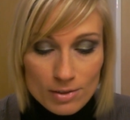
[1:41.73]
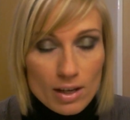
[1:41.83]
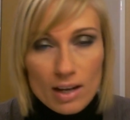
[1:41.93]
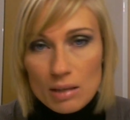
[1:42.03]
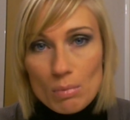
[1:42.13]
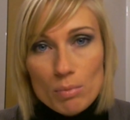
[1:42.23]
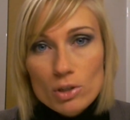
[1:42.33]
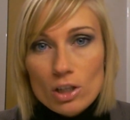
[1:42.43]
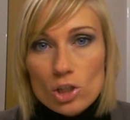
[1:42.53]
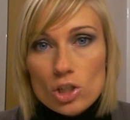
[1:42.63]
nein, ich mache
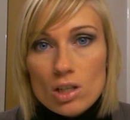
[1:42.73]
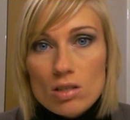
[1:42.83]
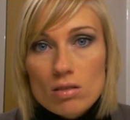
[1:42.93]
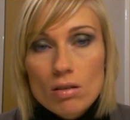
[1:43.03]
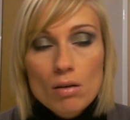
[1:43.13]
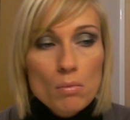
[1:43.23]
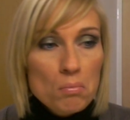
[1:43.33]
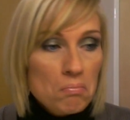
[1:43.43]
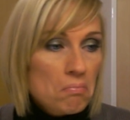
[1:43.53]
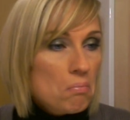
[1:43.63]
mir keinen Stress.
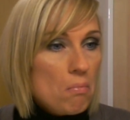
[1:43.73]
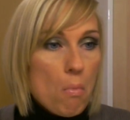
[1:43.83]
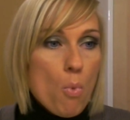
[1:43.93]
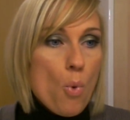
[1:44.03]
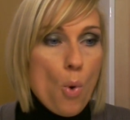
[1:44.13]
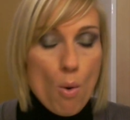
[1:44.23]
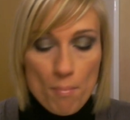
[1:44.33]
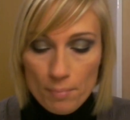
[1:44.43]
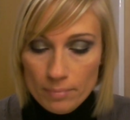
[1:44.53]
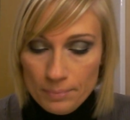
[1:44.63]
Nö.
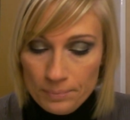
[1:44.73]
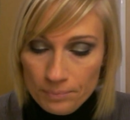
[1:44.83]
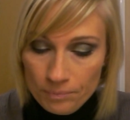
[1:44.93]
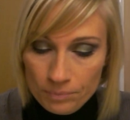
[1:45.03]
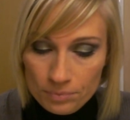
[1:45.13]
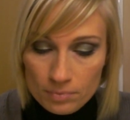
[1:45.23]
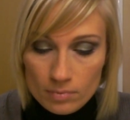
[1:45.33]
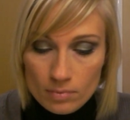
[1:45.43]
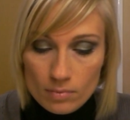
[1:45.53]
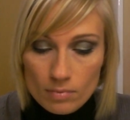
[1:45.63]

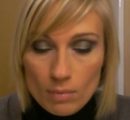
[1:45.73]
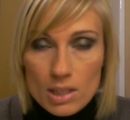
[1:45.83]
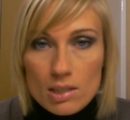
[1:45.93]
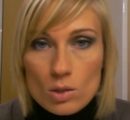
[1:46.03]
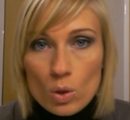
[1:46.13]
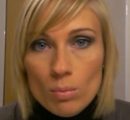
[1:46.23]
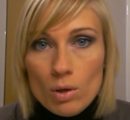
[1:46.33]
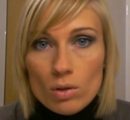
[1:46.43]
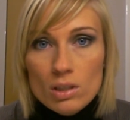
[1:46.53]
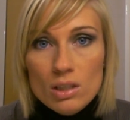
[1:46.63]
Meistens kommen
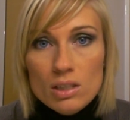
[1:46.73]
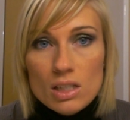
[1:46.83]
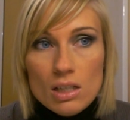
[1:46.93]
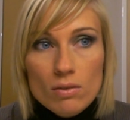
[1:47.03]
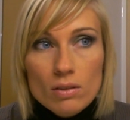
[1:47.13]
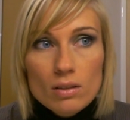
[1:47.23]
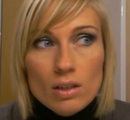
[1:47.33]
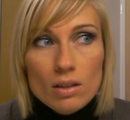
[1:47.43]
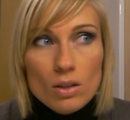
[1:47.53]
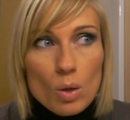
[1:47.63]
auch die Ideen,
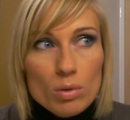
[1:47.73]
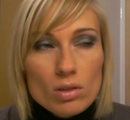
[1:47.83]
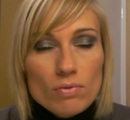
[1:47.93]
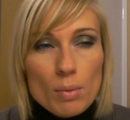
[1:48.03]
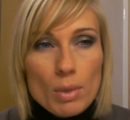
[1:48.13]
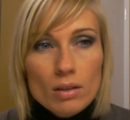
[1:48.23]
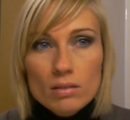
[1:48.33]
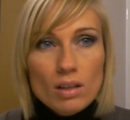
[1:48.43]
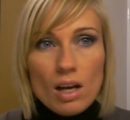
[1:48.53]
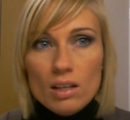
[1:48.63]
denn glaube ich, wenn
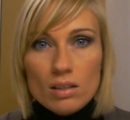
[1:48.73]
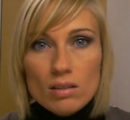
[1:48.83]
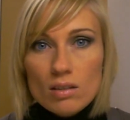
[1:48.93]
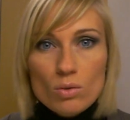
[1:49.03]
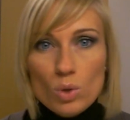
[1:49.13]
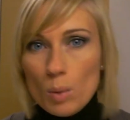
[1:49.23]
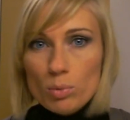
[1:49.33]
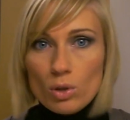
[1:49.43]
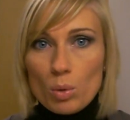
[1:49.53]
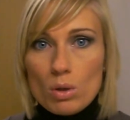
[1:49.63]
man gar nicht sich so einen
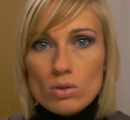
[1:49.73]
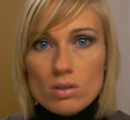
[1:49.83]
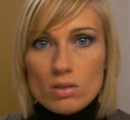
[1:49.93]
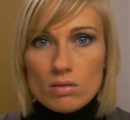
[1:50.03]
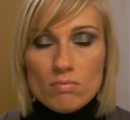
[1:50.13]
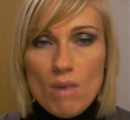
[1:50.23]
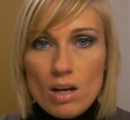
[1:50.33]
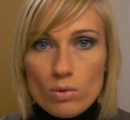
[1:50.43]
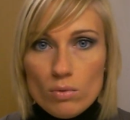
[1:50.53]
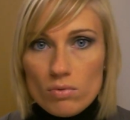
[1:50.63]
Kopf darüber
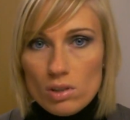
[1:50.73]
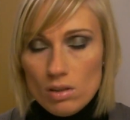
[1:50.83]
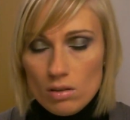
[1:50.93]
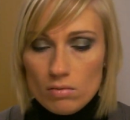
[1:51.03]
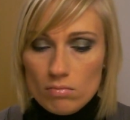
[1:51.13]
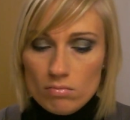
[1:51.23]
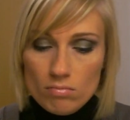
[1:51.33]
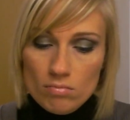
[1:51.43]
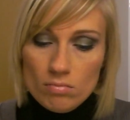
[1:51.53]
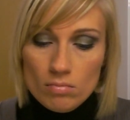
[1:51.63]
macht irgendwie.
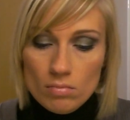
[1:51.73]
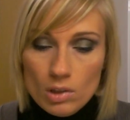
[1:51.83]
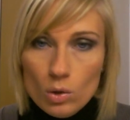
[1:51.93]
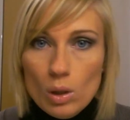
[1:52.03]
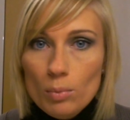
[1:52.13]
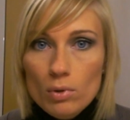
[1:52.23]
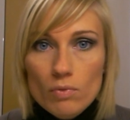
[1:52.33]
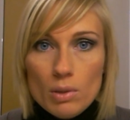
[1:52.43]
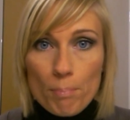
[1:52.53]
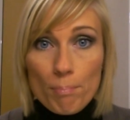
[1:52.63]
Dann kommt
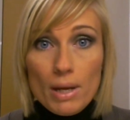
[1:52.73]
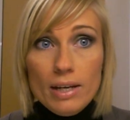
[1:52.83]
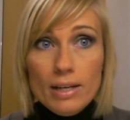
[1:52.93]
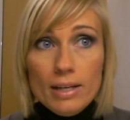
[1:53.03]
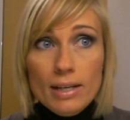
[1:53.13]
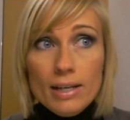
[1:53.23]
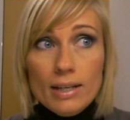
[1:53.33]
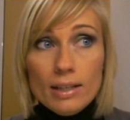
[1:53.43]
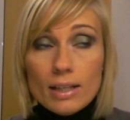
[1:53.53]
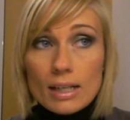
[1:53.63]
irgendwie ping,
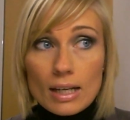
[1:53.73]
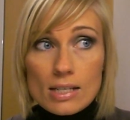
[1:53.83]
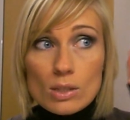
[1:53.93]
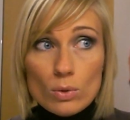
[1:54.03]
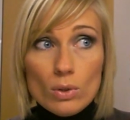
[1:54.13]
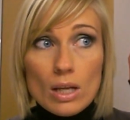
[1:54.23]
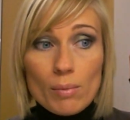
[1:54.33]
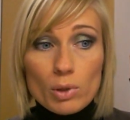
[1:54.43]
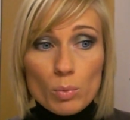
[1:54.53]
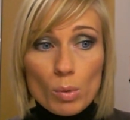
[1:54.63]
kleines
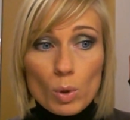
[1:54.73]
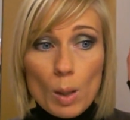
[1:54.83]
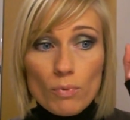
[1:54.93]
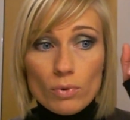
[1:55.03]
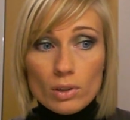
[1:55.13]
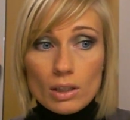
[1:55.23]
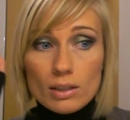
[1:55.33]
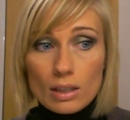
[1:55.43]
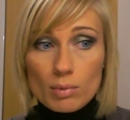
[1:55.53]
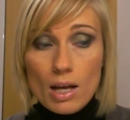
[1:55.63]
Glühlämpchen über dem Kopf und
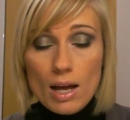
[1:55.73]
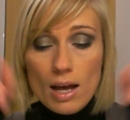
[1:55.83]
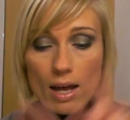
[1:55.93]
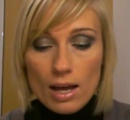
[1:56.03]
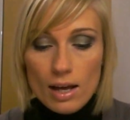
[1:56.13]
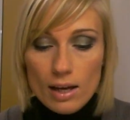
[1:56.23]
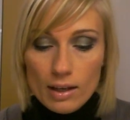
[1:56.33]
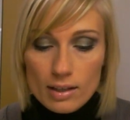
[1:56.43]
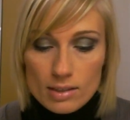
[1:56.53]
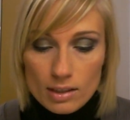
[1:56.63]
dann dachte man,
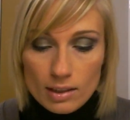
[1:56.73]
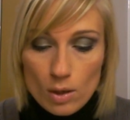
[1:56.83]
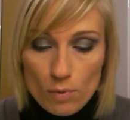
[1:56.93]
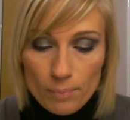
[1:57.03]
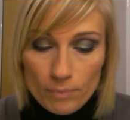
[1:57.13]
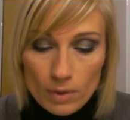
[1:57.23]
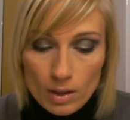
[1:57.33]
ah, das kann ich kaufen.